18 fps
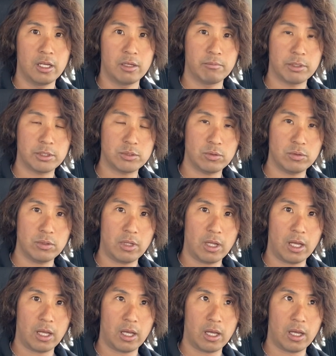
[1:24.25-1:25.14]
まあ、そん
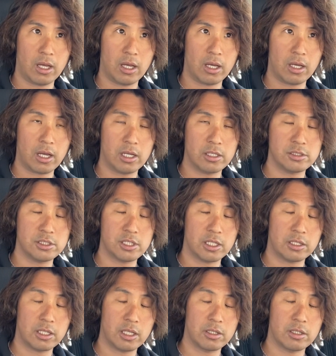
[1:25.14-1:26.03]
な感じ
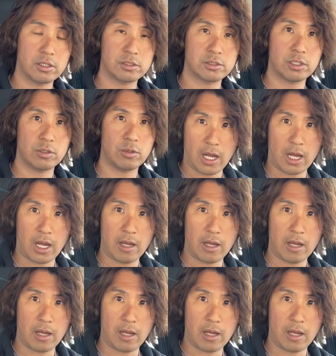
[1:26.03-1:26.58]
だったんですけど、